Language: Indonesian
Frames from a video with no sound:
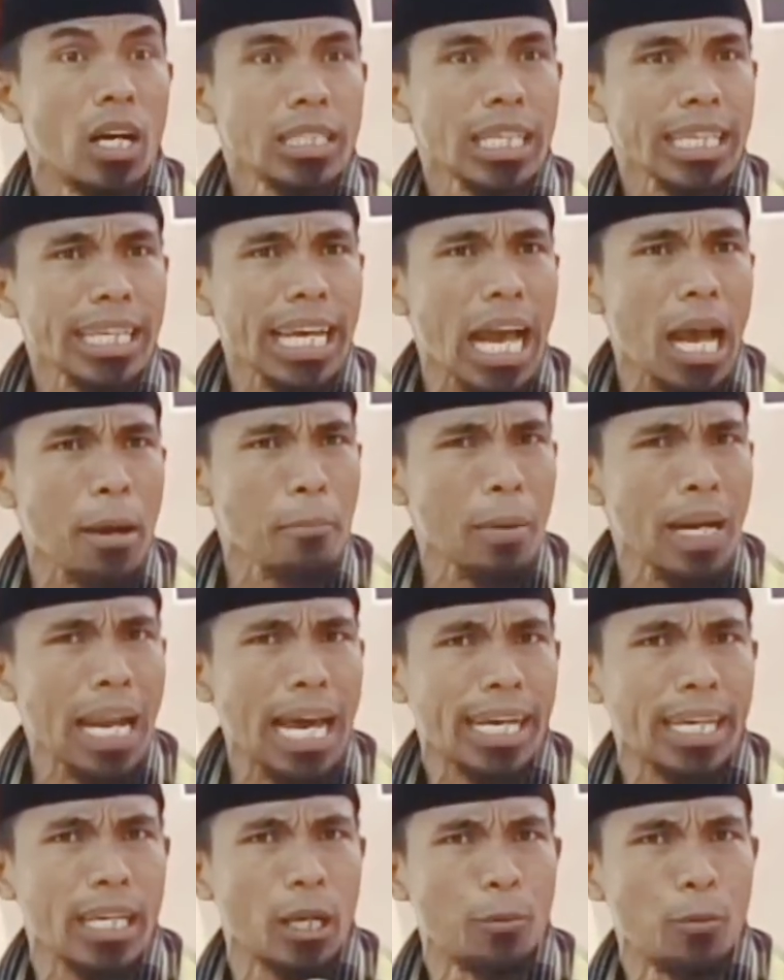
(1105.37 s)
Saki apa
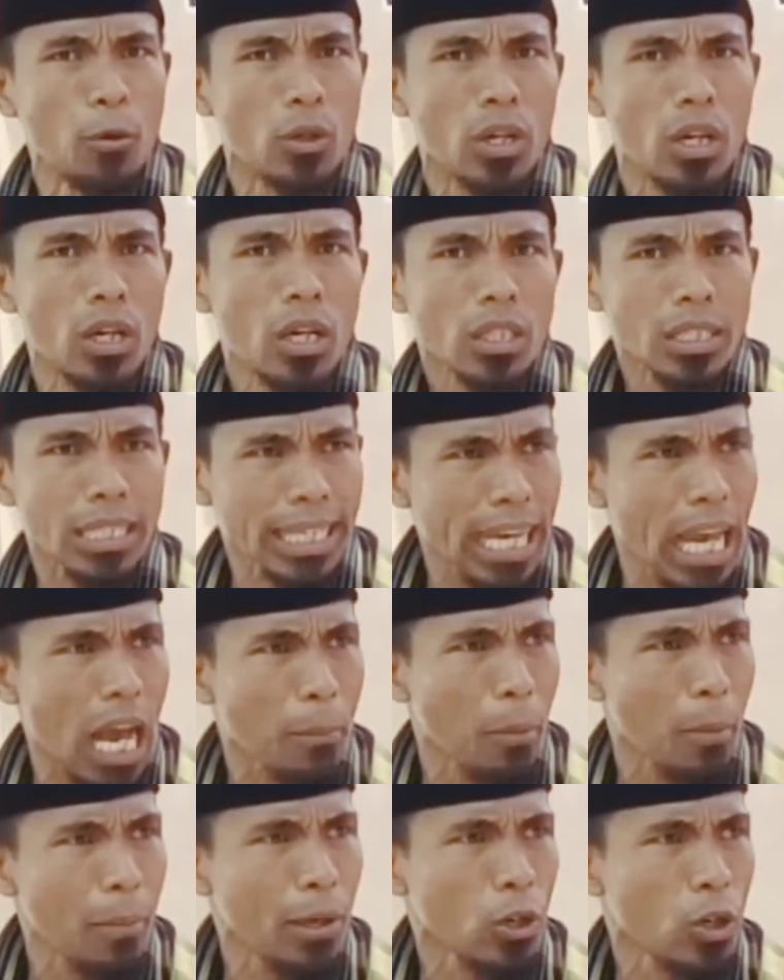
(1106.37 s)
lagi nafu? Saki
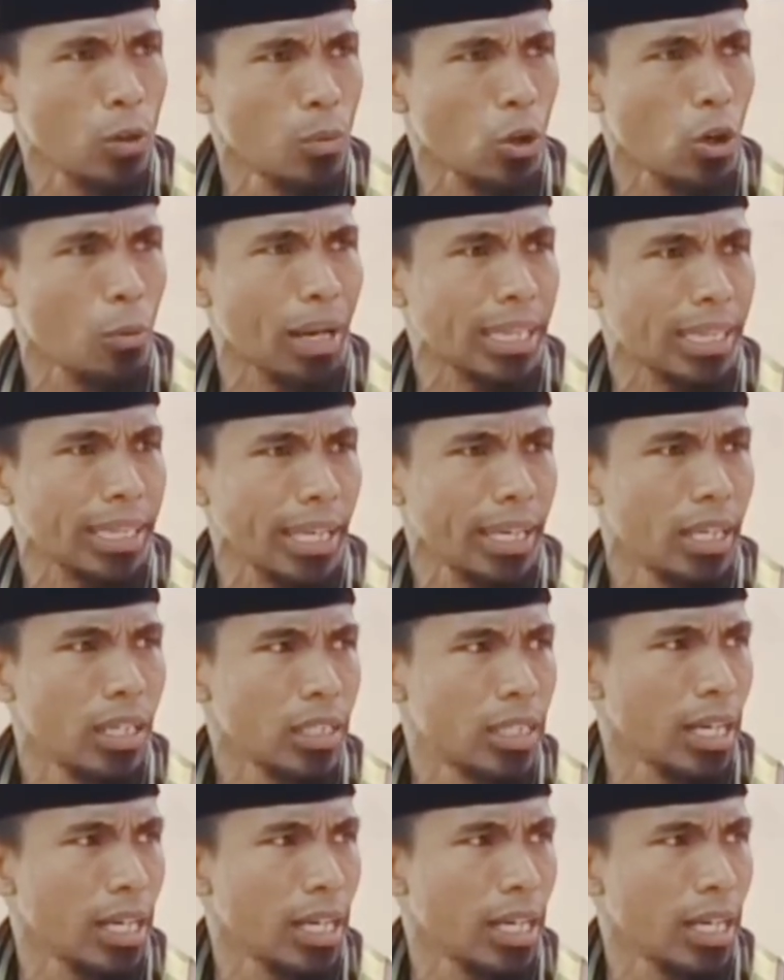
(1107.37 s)
apa mi romo romo mate?